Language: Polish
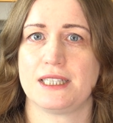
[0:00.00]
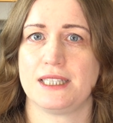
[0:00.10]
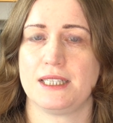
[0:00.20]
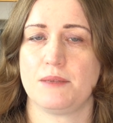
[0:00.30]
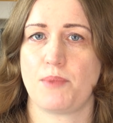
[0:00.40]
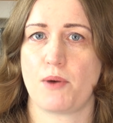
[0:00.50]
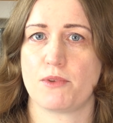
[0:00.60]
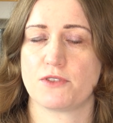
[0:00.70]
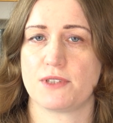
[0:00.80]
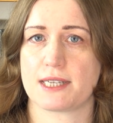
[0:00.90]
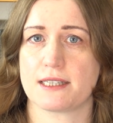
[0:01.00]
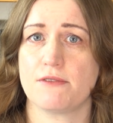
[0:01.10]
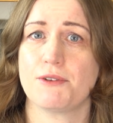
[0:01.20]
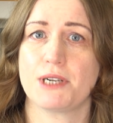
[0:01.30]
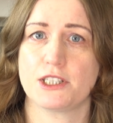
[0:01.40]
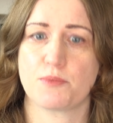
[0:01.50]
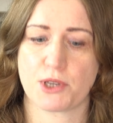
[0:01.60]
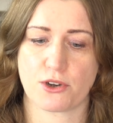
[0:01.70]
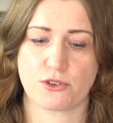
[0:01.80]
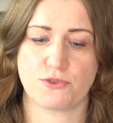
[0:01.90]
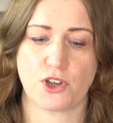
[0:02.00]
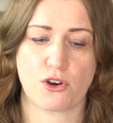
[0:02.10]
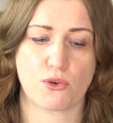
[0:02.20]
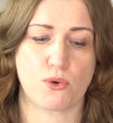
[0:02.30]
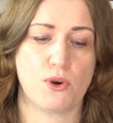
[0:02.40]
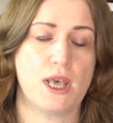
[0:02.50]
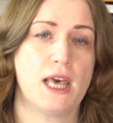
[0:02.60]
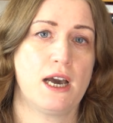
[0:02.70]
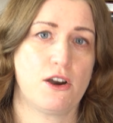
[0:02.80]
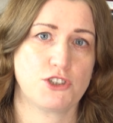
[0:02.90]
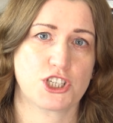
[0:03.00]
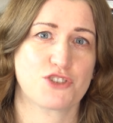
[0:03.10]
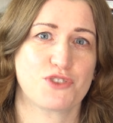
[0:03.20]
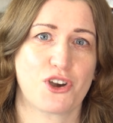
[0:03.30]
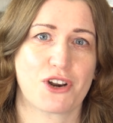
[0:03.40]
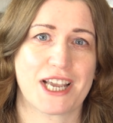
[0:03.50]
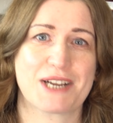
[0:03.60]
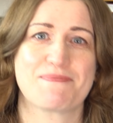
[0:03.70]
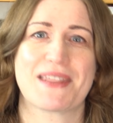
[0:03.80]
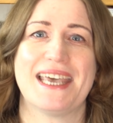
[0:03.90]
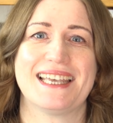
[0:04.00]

i pomoc finansową, ale dopiero od wtorku, chociaż wtorek,